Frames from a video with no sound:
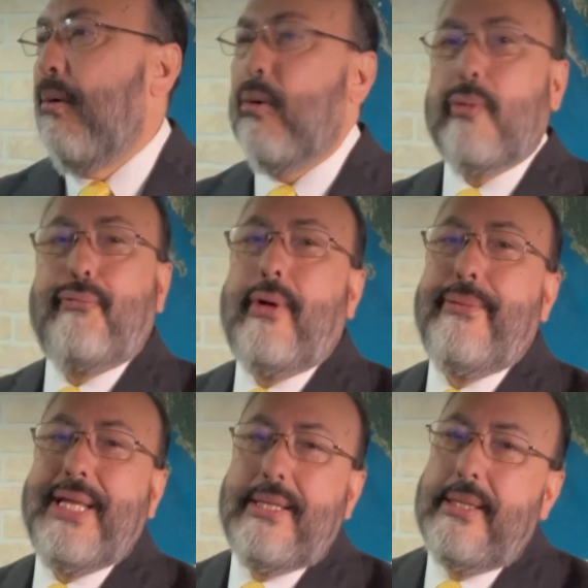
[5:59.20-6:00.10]
Los
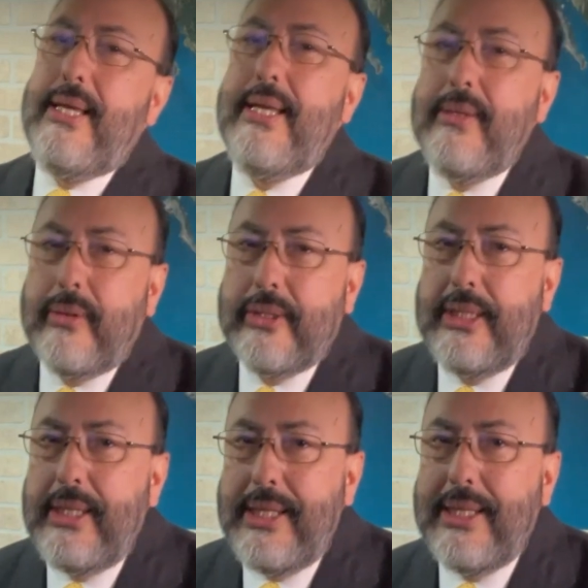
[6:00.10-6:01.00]
pobres niños y
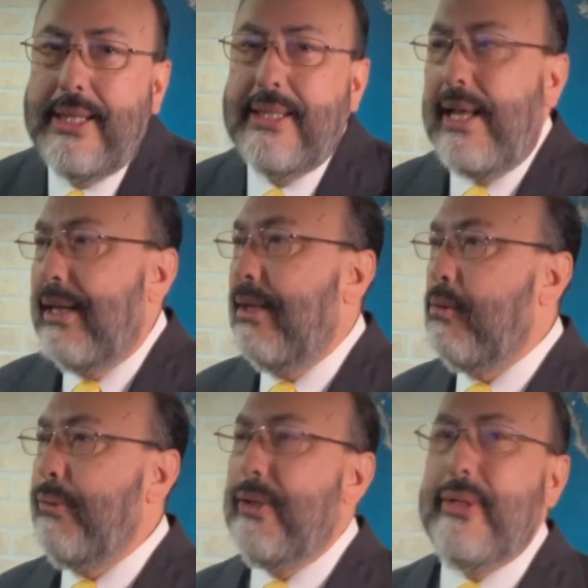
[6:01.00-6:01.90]
niñas que
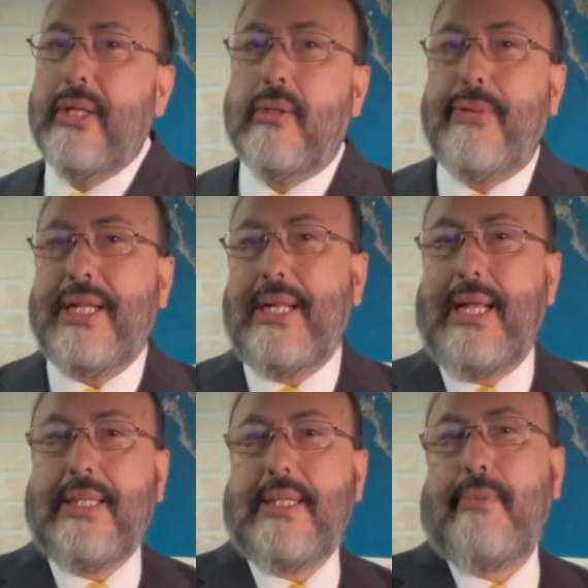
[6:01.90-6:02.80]
tuvieron que tomar
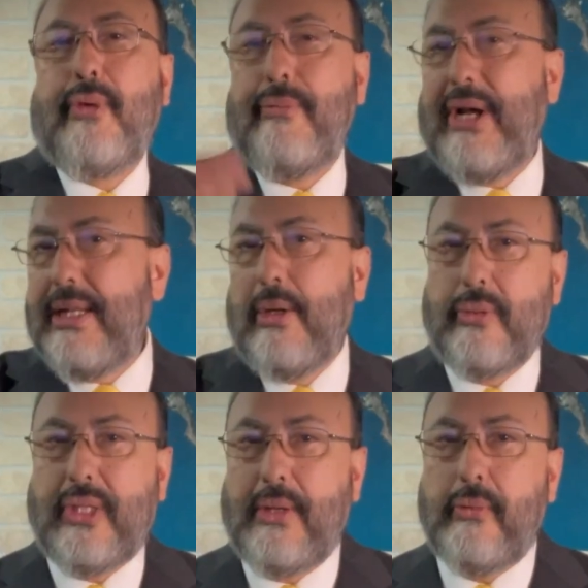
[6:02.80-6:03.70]
clases de primaria o
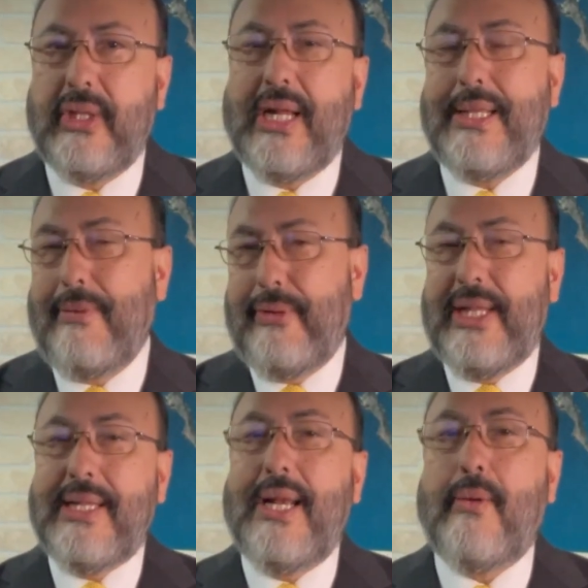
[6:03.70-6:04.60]
secundaria frente a la